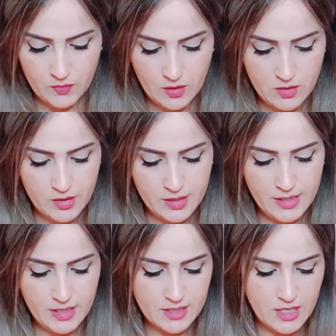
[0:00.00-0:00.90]
آه
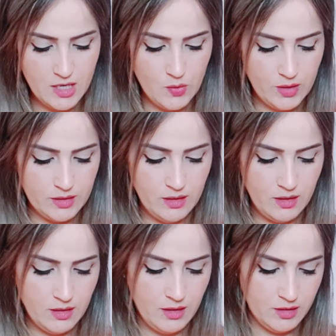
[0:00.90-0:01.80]
كاين حتى
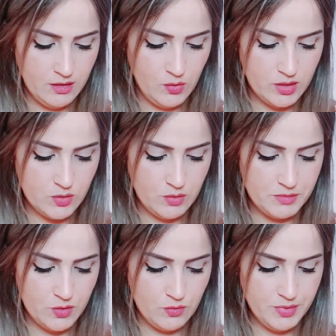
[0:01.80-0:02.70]
هذا هذا هو
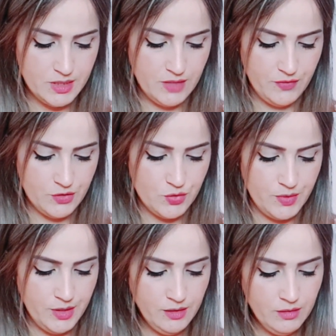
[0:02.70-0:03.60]
مزيون بزاف
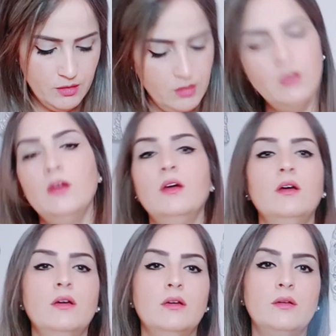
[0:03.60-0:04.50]
عجبني
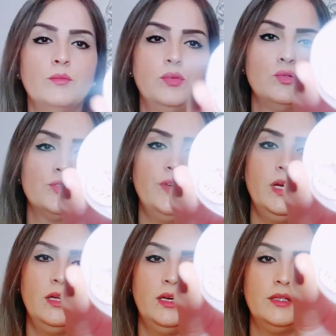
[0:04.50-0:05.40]
بلوش
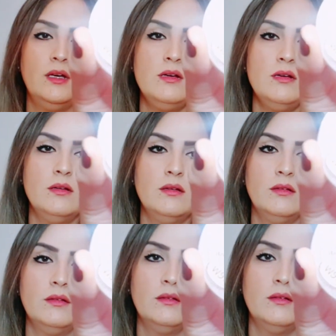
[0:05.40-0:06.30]
بحال هذا
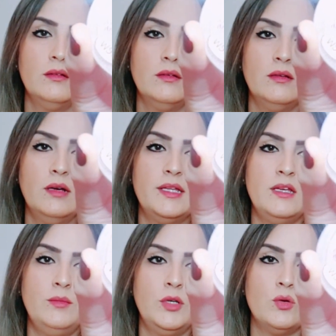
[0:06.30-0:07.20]
هذا
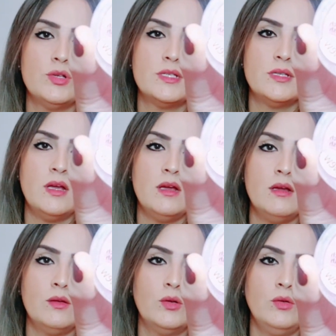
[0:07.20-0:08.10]
نيميرو
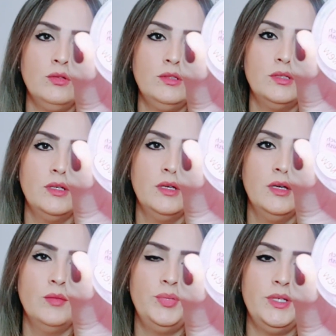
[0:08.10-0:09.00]
50
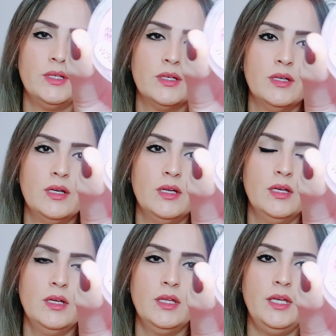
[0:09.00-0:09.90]
بينك
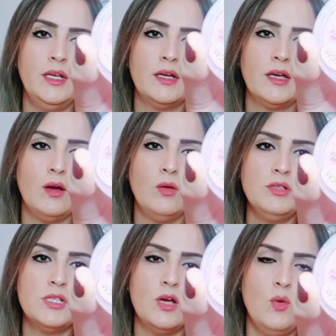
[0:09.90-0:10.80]
كاينه 40
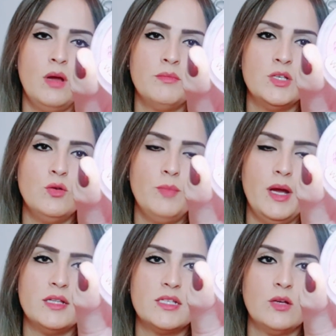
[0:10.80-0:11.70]
حتى هو مزيون
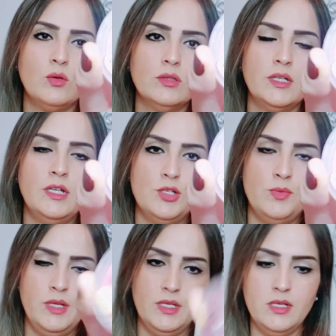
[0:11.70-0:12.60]
بحال هاد 50 انا
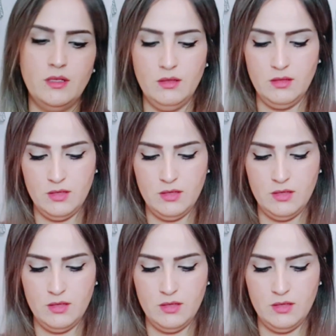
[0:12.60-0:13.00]
عجبني حسن